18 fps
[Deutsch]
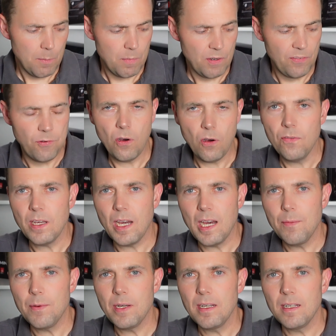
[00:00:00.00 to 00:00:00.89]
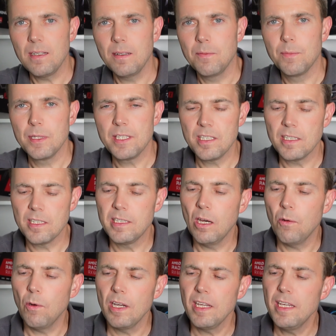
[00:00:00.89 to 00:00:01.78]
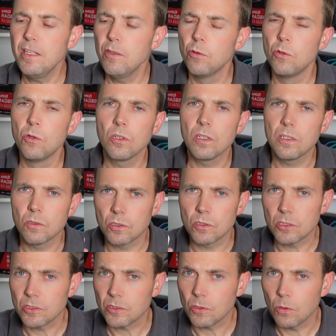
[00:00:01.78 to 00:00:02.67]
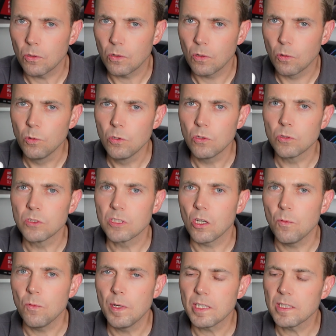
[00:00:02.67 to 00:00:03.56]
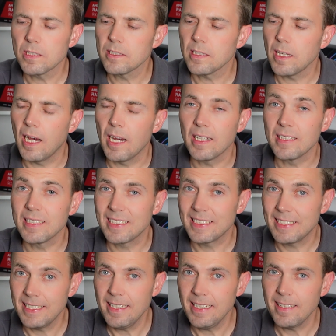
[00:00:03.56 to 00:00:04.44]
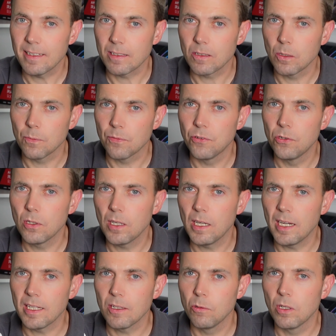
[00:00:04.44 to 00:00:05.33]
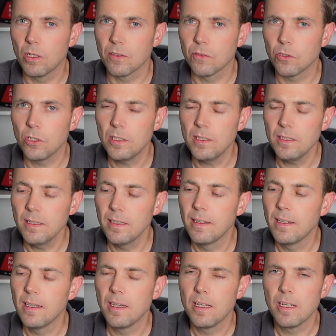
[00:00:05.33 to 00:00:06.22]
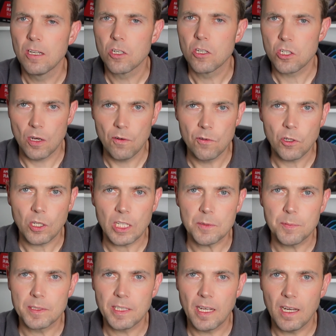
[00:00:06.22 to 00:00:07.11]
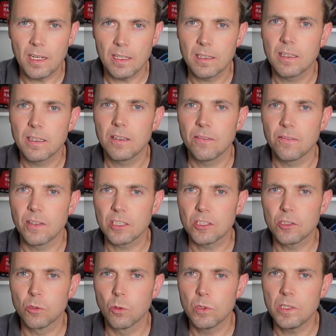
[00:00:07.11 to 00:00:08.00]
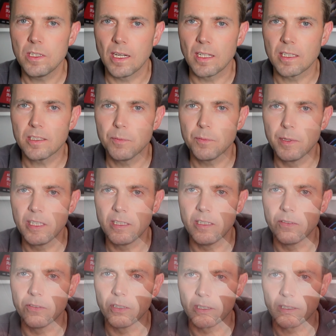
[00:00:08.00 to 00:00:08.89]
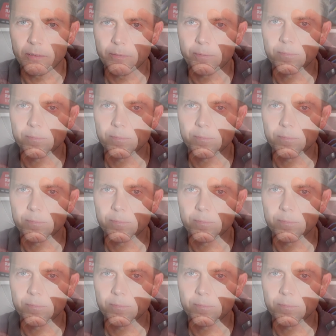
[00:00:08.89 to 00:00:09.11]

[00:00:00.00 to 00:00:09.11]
Bevor wir aber ein bisschen genauer hinhören und, das, und uns auch mal das ANC der Kopfhörer anhören wollen, schauen wir doch erstmal nach, was Sony alles mitliefert.